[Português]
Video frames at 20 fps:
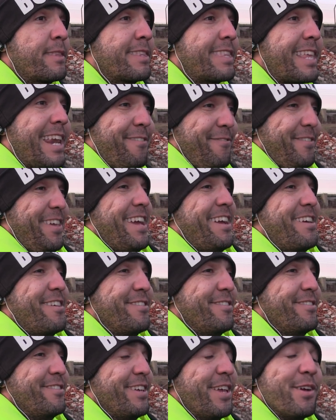
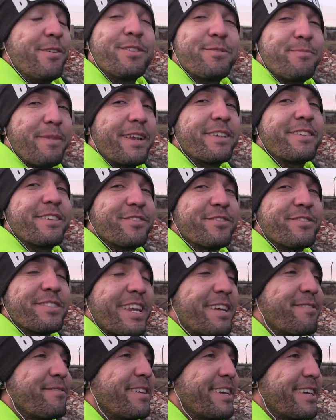Traveco? Eu espero que seja um
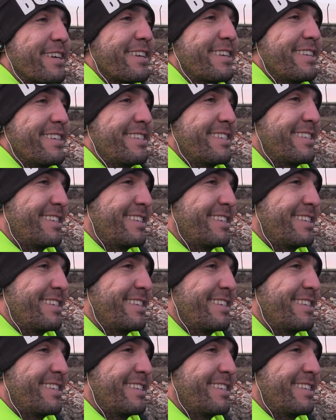Traveco, hein?